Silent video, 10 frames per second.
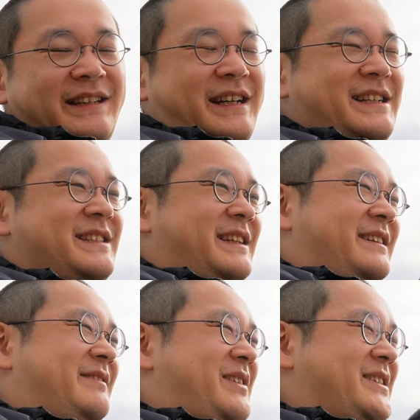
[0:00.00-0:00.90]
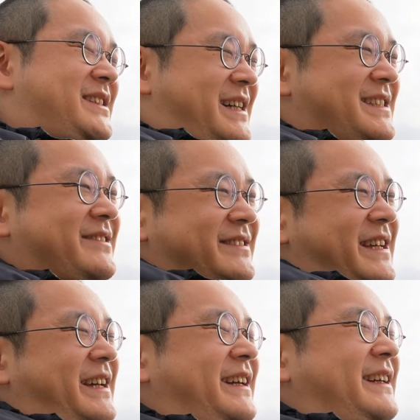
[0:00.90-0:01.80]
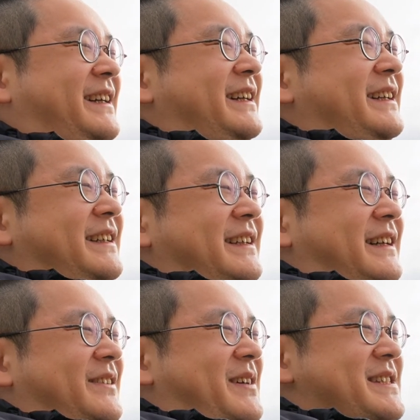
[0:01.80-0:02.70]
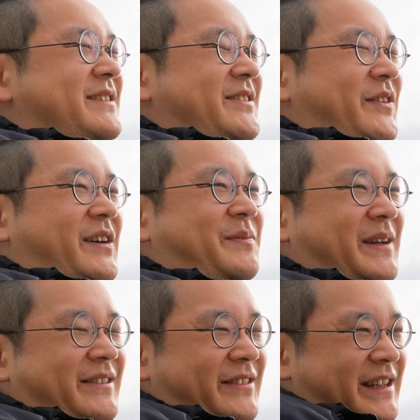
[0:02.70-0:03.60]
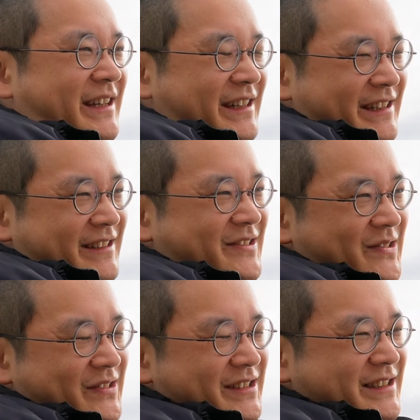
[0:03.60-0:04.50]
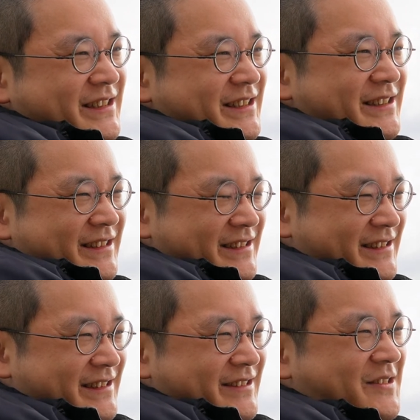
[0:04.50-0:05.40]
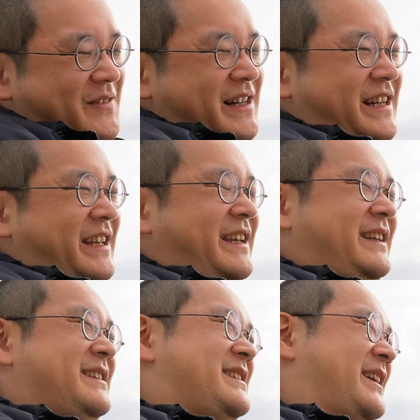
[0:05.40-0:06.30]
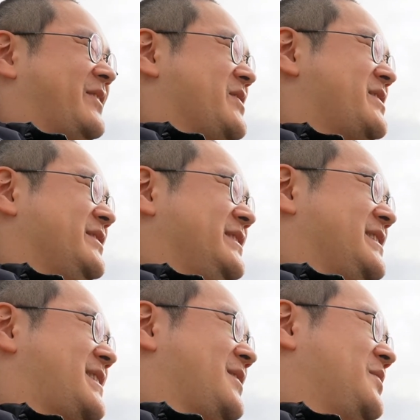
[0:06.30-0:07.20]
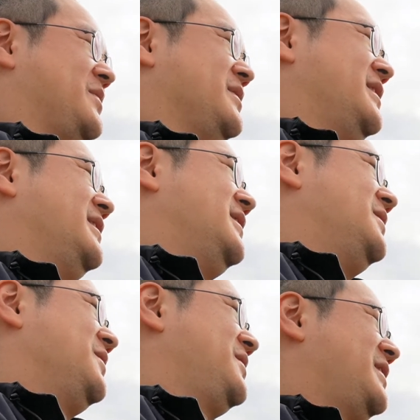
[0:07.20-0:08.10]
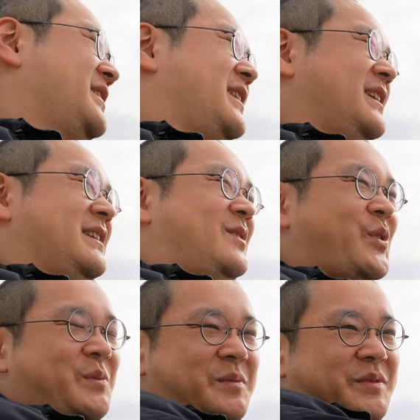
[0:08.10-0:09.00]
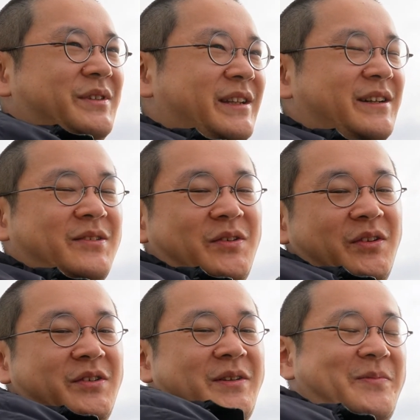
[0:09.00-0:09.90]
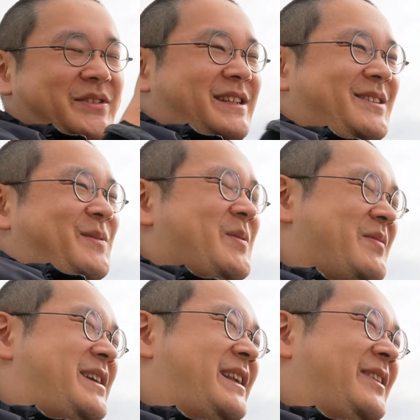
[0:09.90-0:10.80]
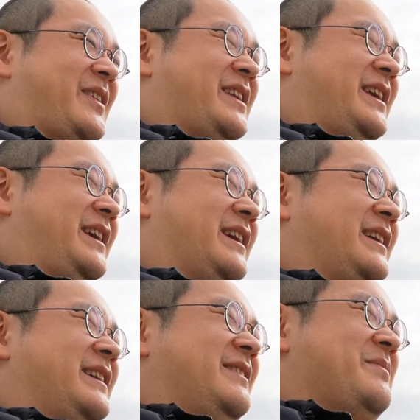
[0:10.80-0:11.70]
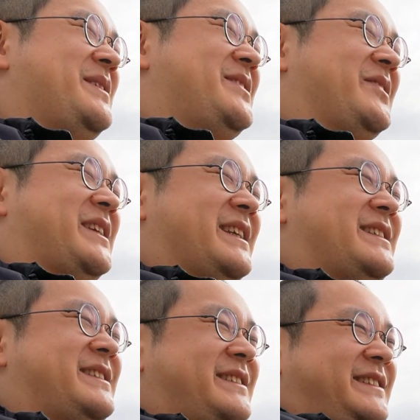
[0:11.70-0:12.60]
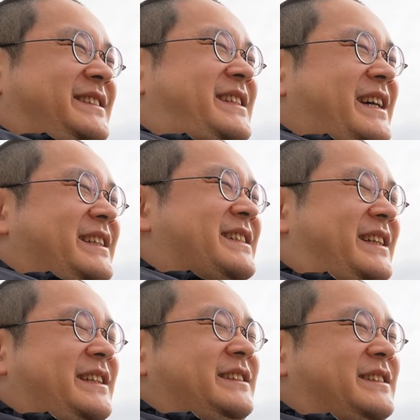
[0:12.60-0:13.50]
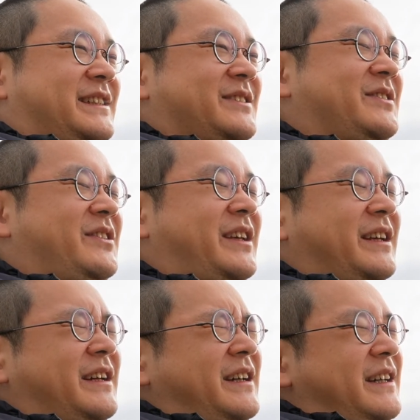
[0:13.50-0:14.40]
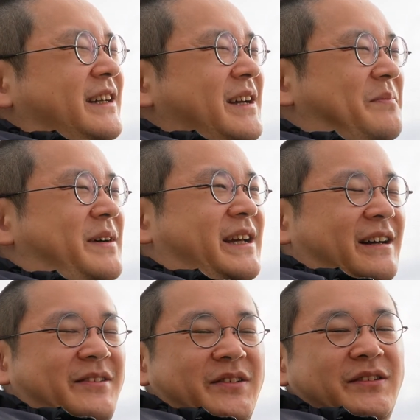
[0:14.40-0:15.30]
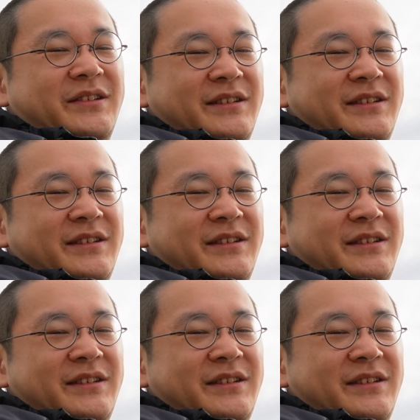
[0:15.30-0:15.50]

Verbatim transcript: 対してマウスカーソルであのマジックトラックパッドでこう細かい作業をするんですけど本当なんかこの部分にこのクリップを差し込もうみたいな時に微調整したいじゃないですかその時やっぱりあの